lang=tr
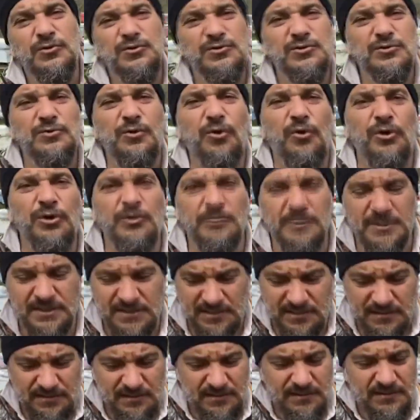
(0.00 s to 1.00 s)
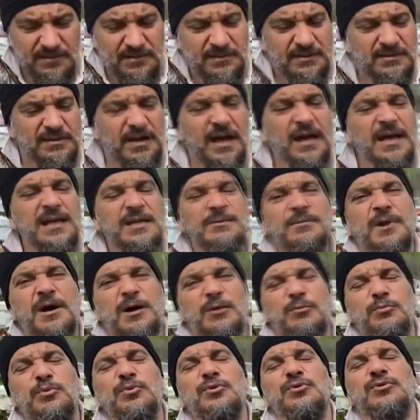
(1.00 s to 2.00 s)
olsun olmasın
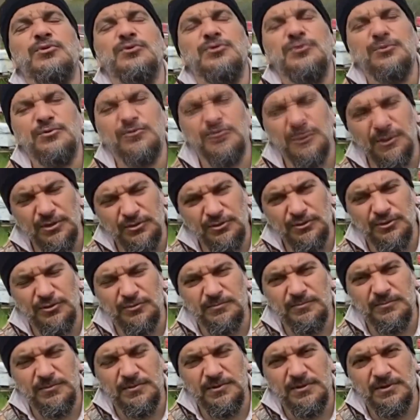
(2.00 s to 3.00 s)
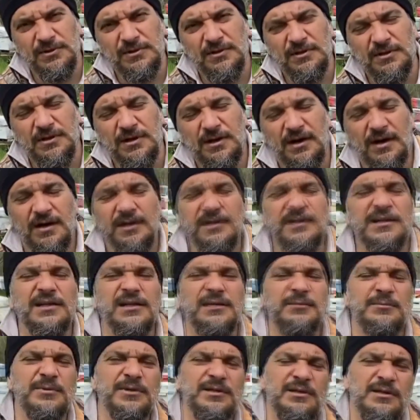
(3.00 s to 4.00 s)
daima bu ürünü kullanıyorum.
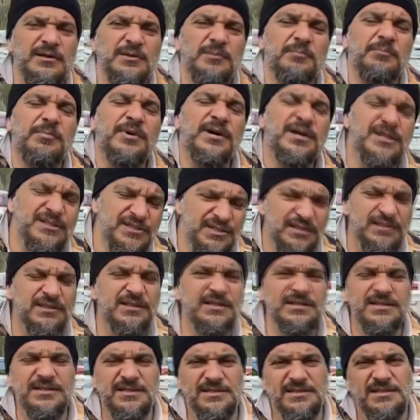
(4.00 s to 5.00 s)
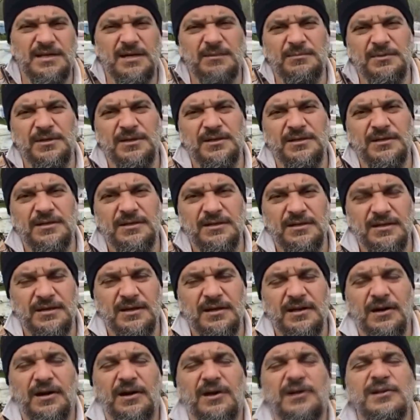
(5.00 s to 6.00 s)
Arılarımın bağışıklık sistemlerini,
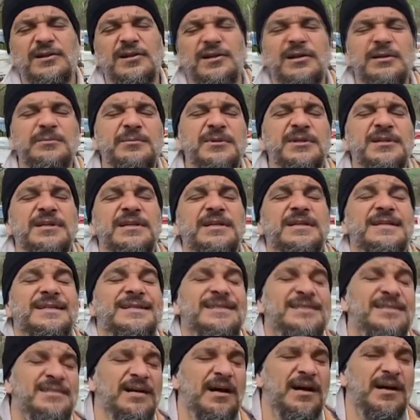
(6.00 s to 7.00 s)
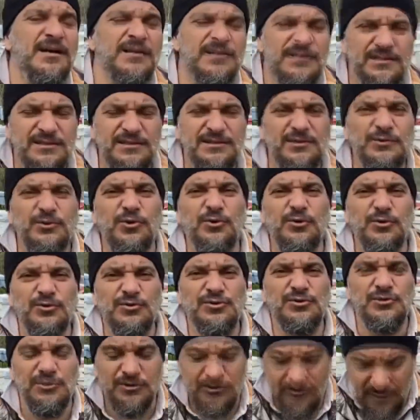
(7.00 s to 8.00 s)
arılarımın sağlığını
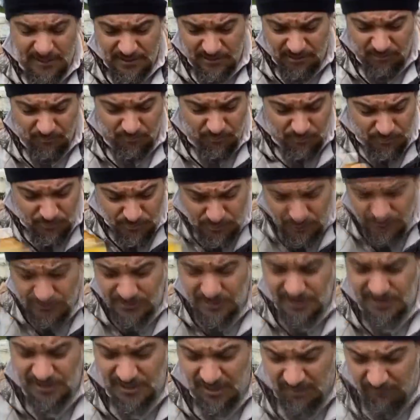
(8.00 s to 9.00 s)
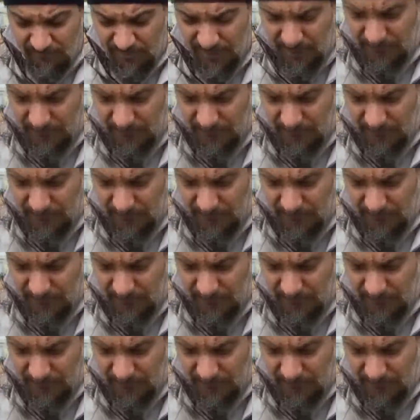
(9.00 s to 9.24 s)
korusun diye muhteşem